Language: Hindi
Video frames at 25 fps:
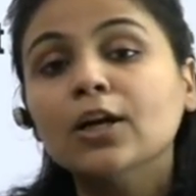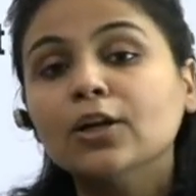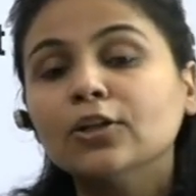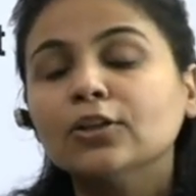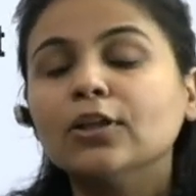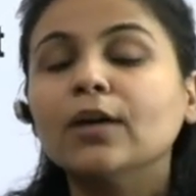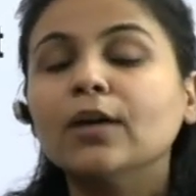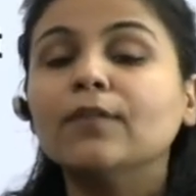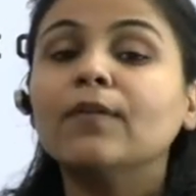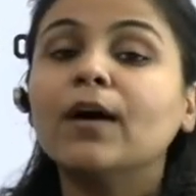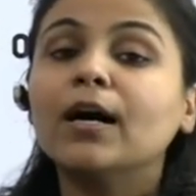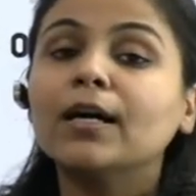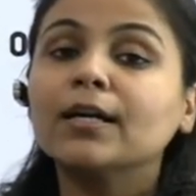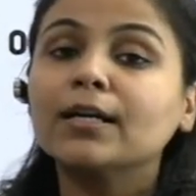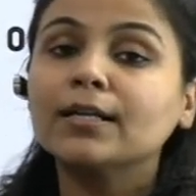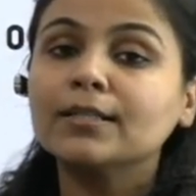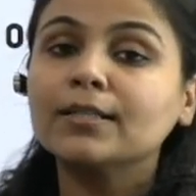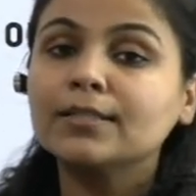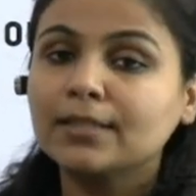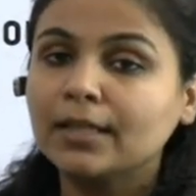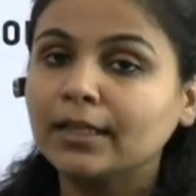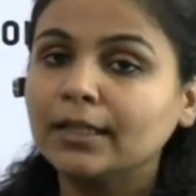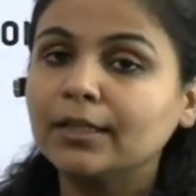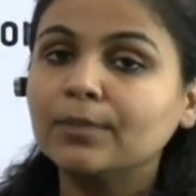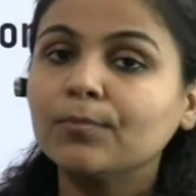तो आप वहां का
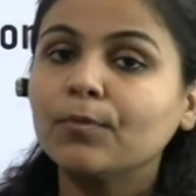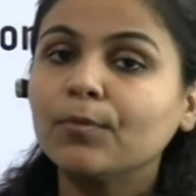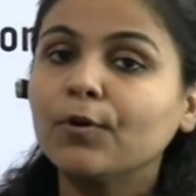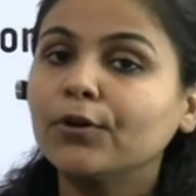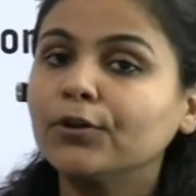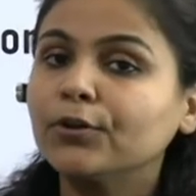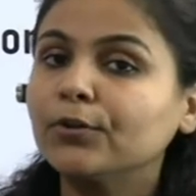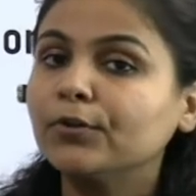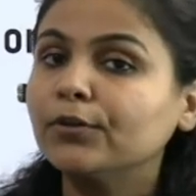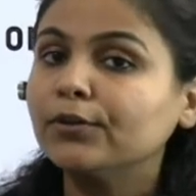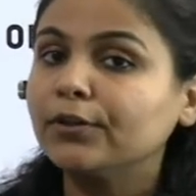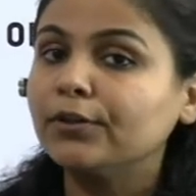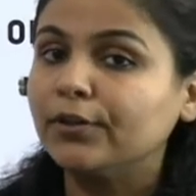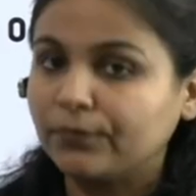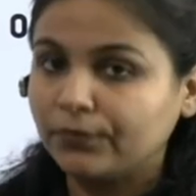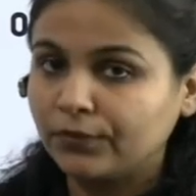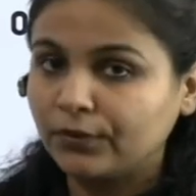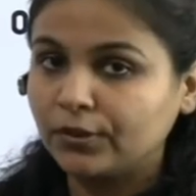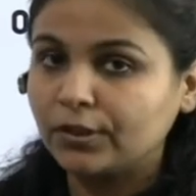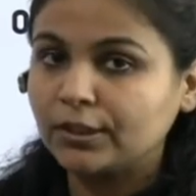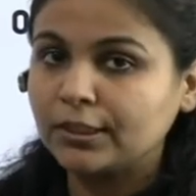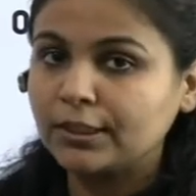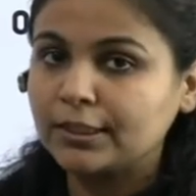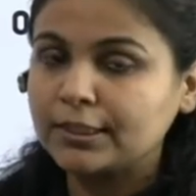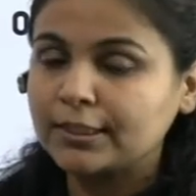स्टडी मॉड्यूल रेफर
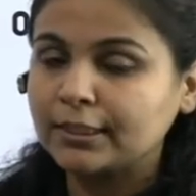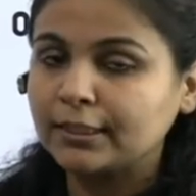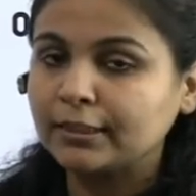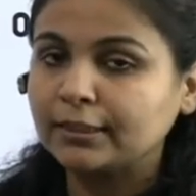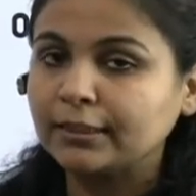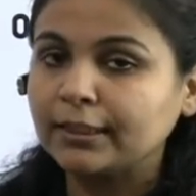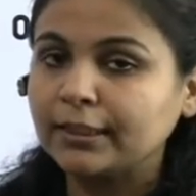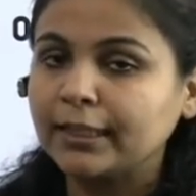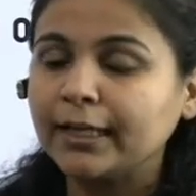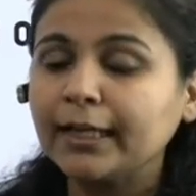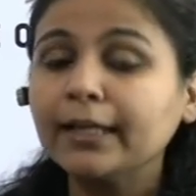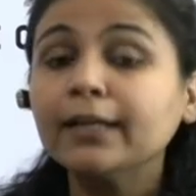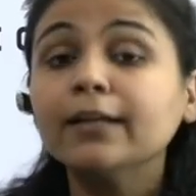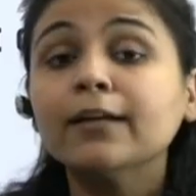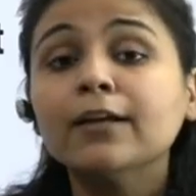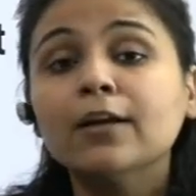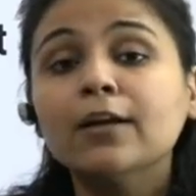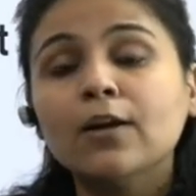कर सकते हैं